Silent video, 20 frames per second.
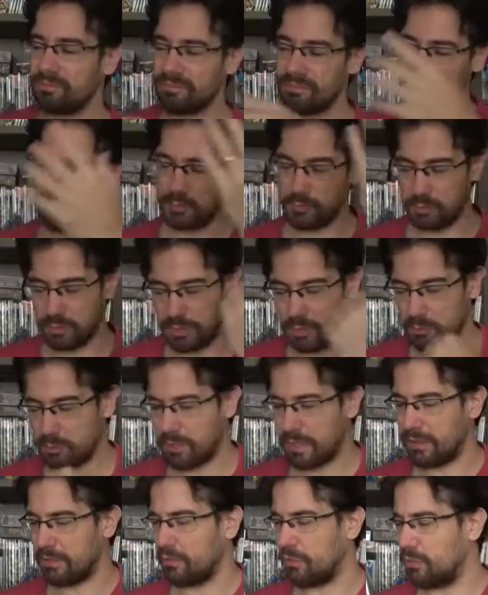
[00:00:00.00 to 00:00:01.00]
voltando
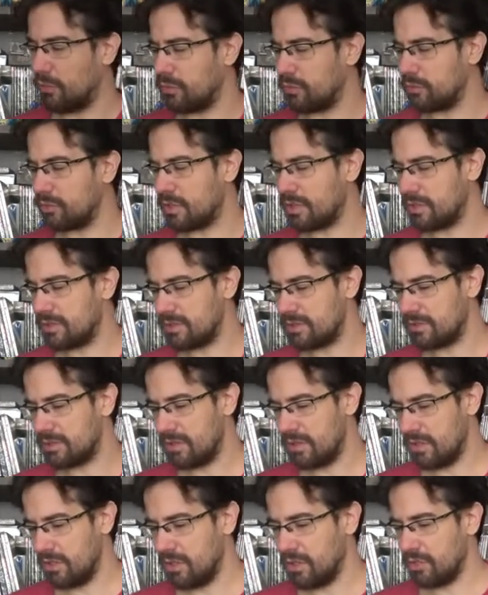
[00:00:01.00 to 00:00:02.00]
para Londres,
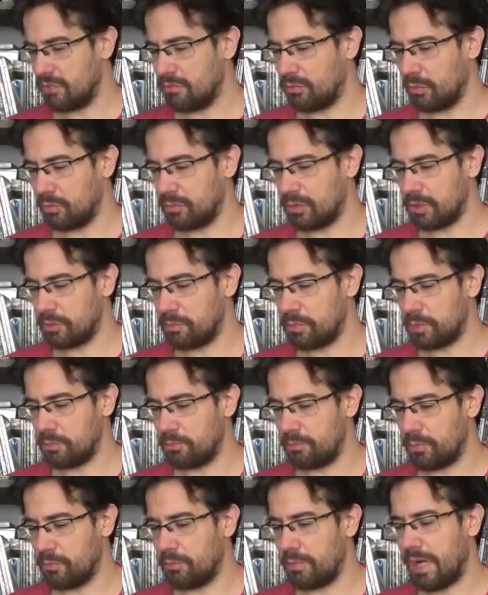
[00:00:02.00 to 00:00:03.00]
voltando
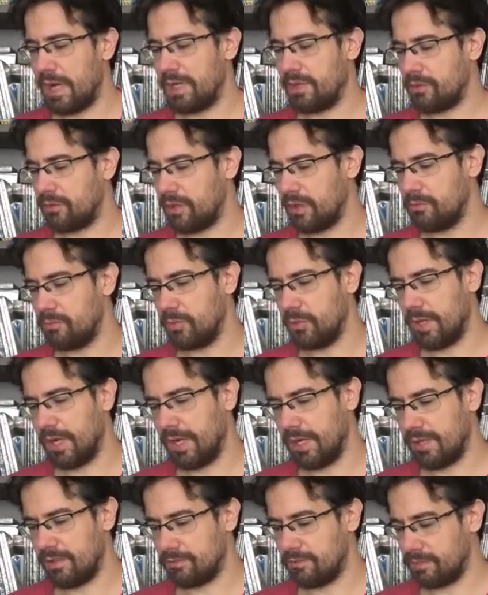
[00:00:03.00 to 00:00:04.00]
para o bairro que ele
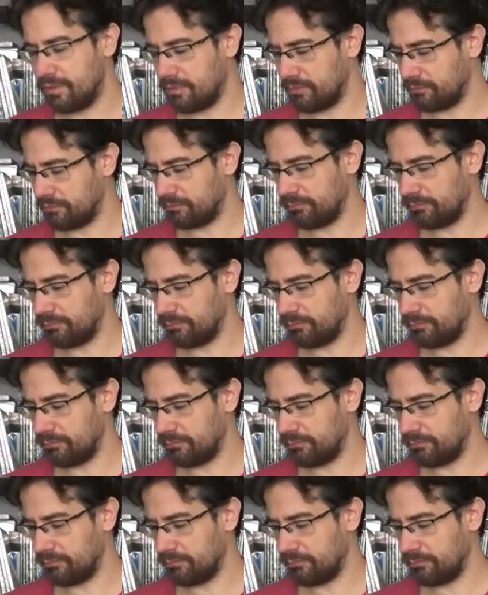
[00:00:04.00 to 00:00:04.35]
morava,